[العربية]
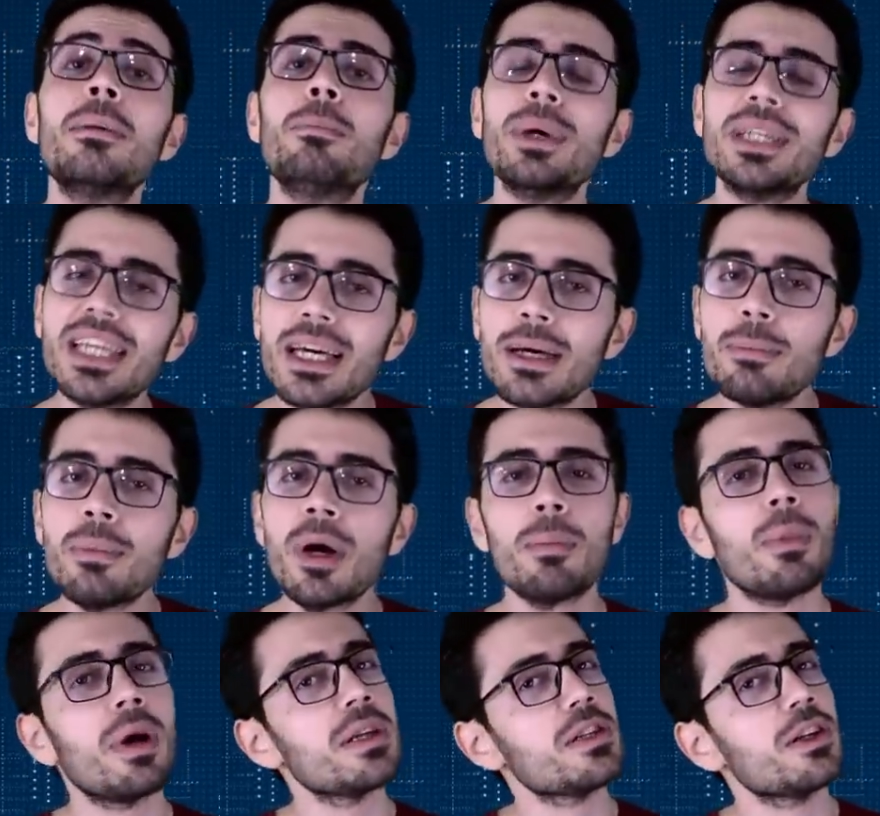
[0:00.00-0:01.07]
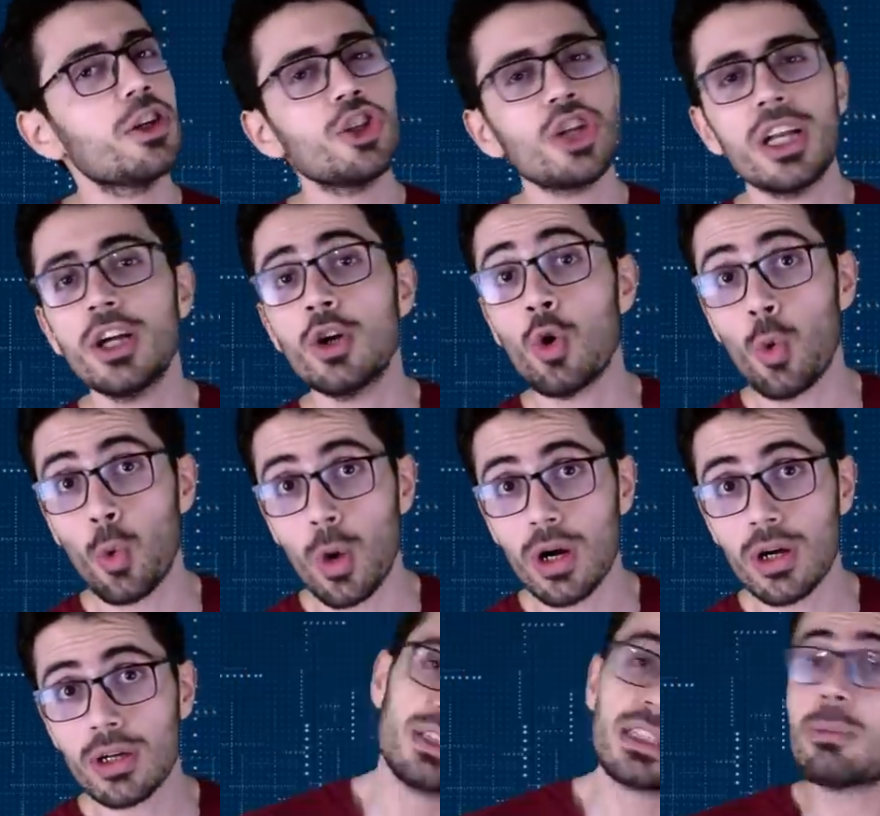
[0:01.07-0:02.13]
مدام ما اثرتش عليه
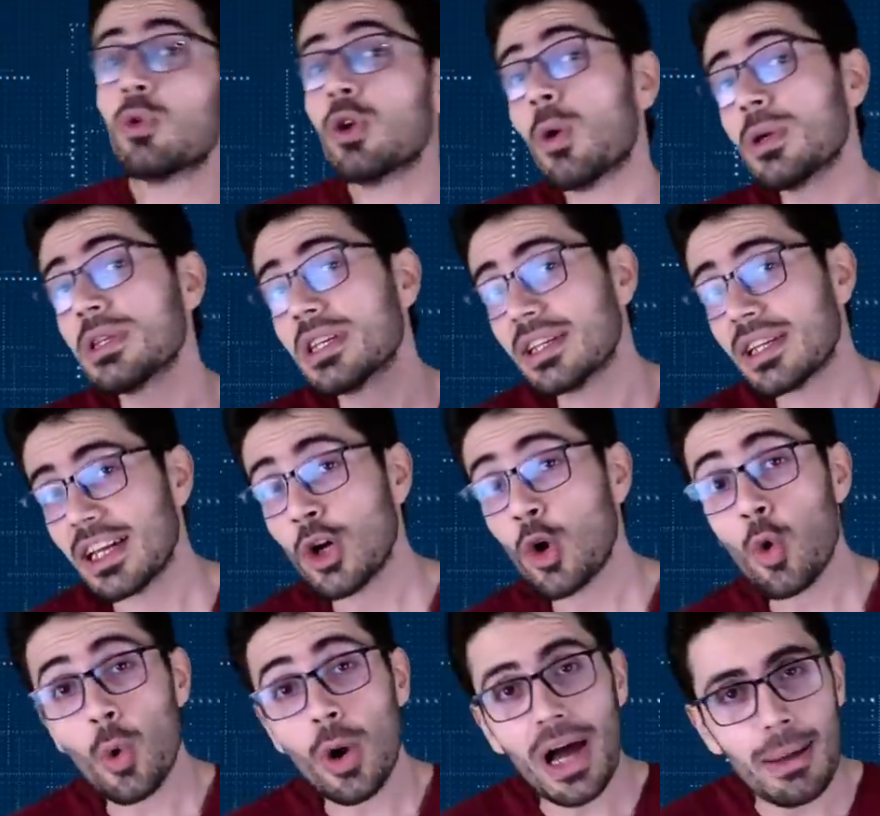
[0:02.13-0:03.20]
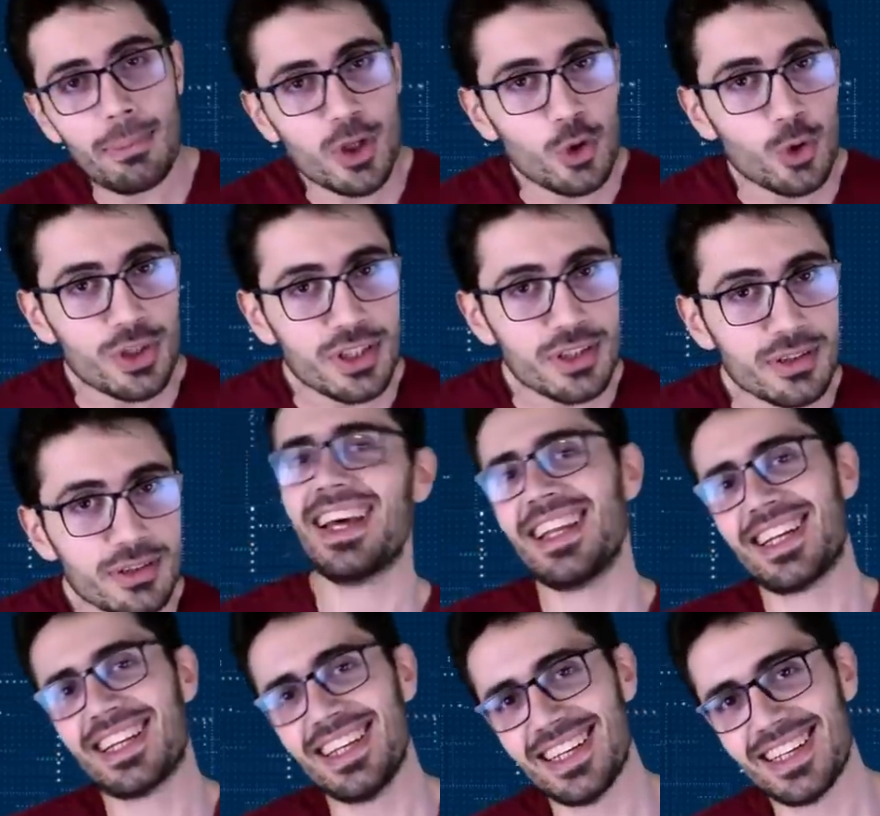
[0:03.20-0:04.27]
قوة طب ولو اثرت عليه قوة يا عم نيوتن قال
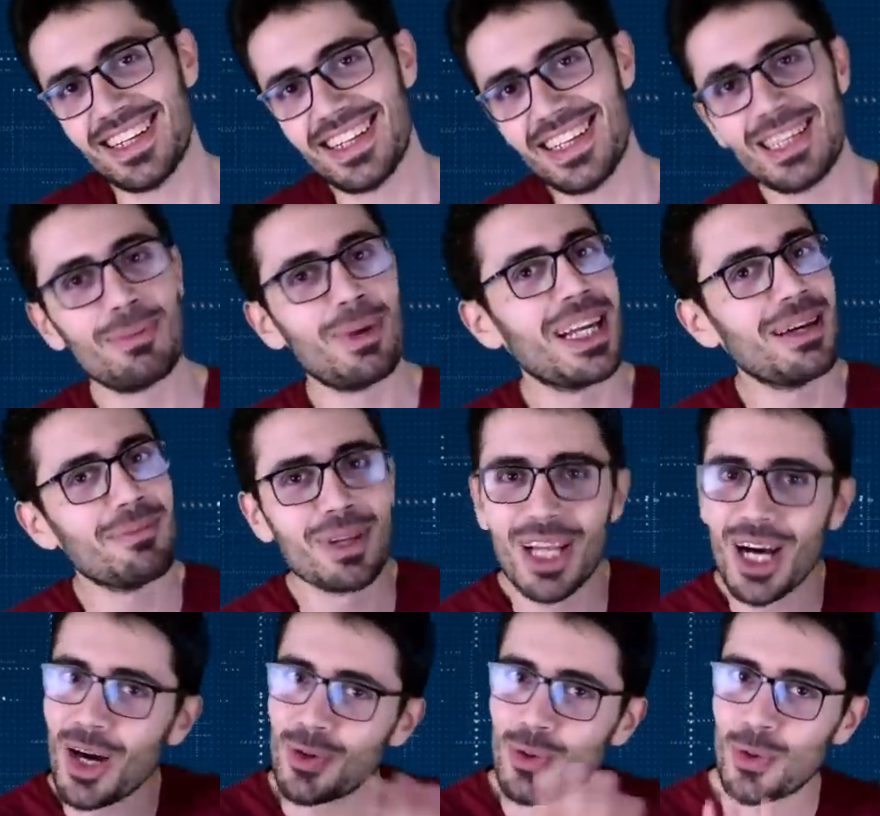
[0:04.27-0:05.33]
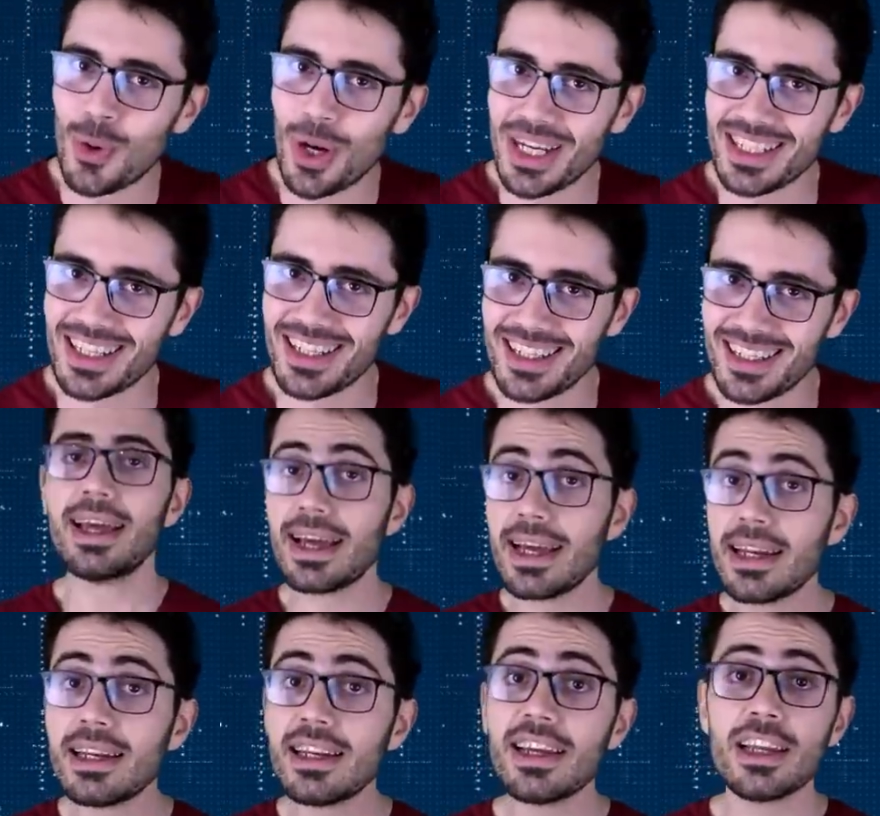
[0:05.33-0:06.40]
لك لا دي بقى نعمل لها قانون لوحدها
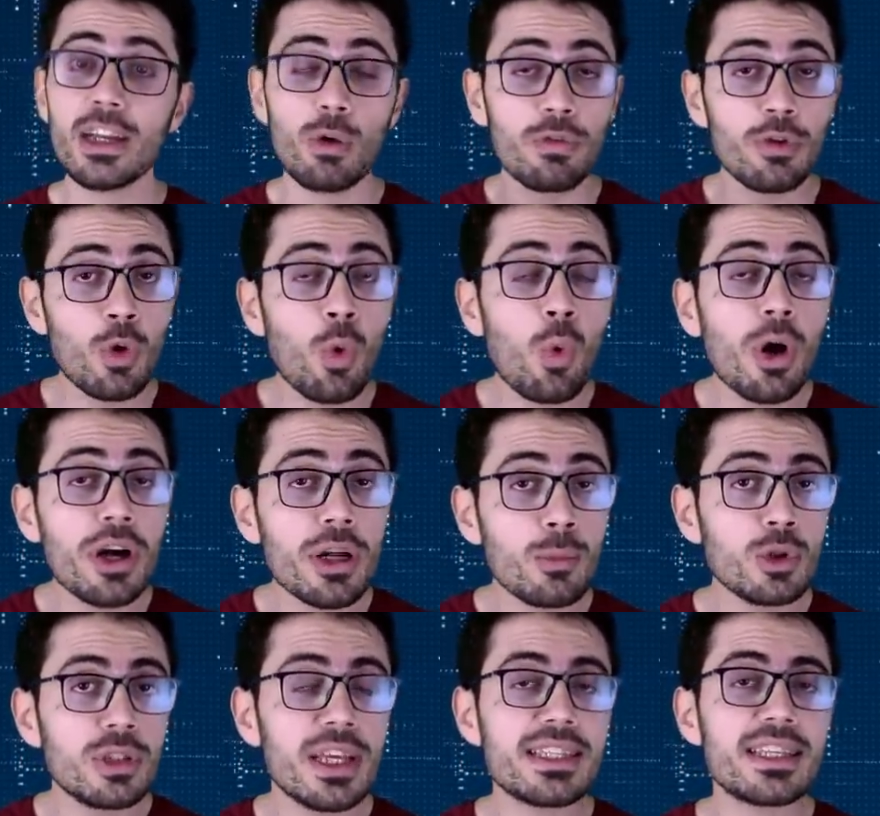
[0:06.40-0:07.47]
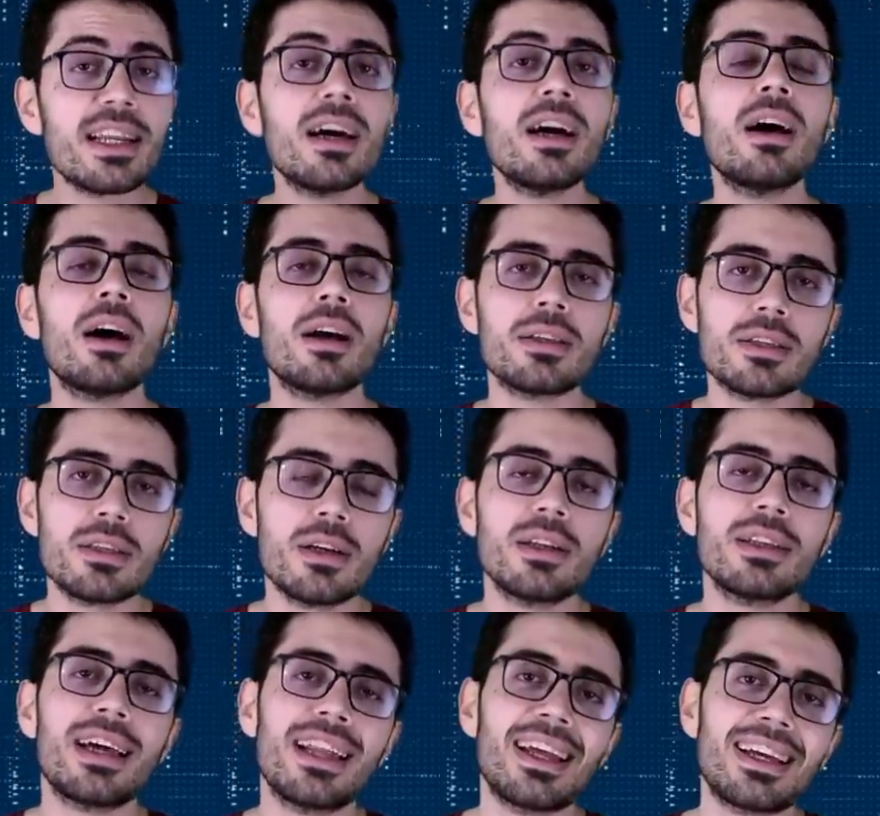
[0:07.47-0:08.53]
قال لو في قوة غير متزنة
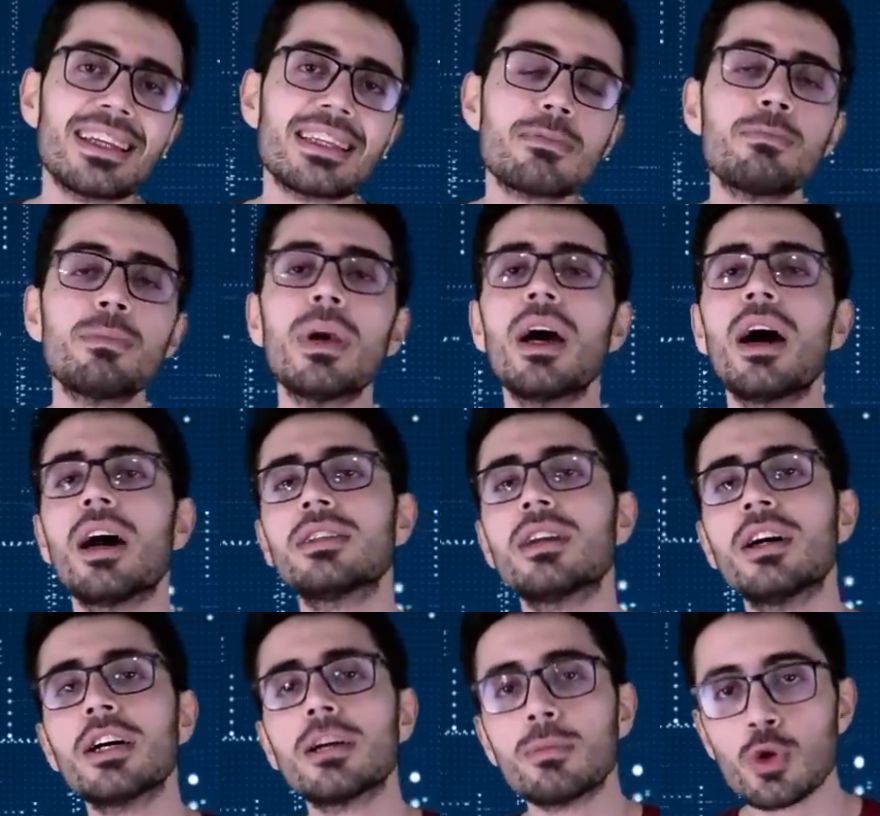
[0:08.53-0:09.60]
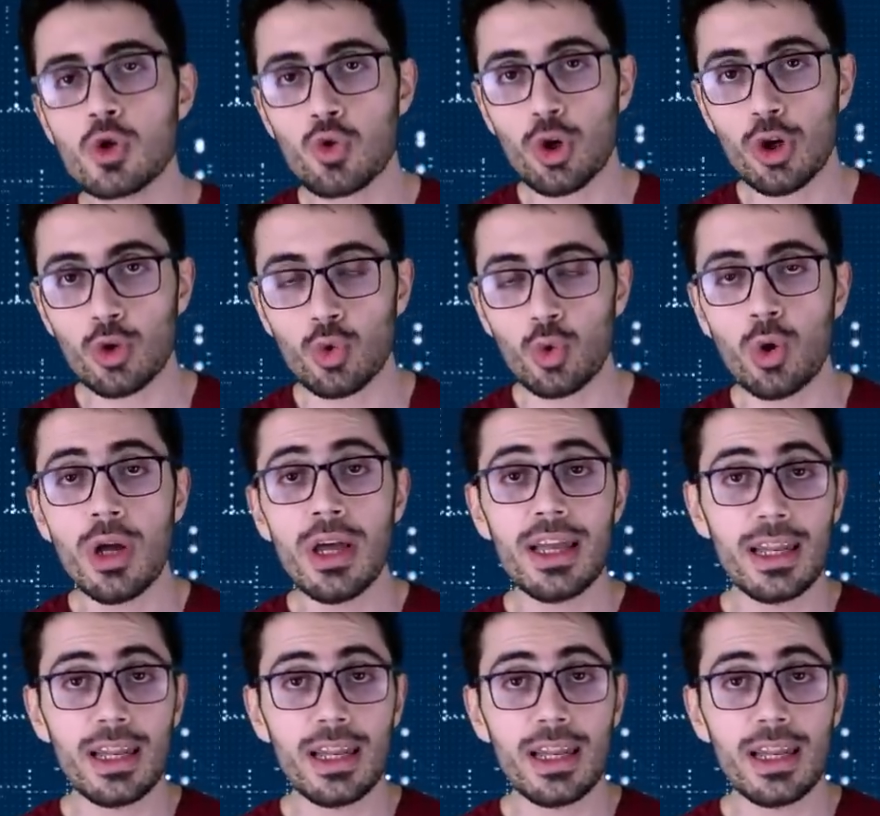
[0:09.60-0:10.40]
اثرت على جسم هتغير من سرعته